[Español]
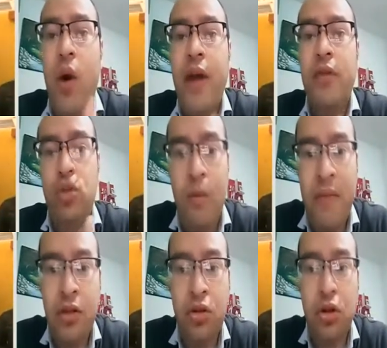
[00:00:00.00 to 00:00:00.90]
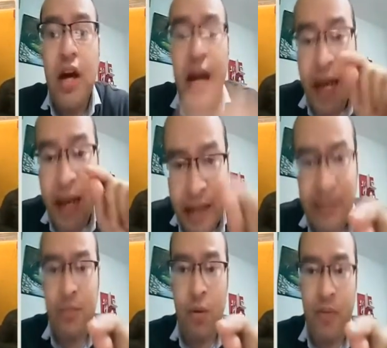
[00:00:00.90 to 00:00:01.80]
a evaluar en su momento.
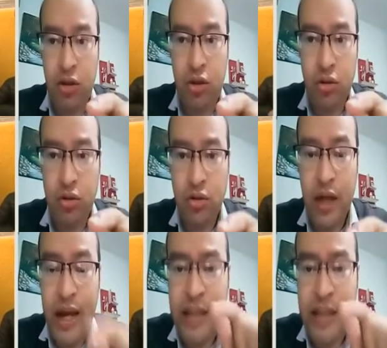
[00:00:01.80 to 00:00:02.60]
En este momento,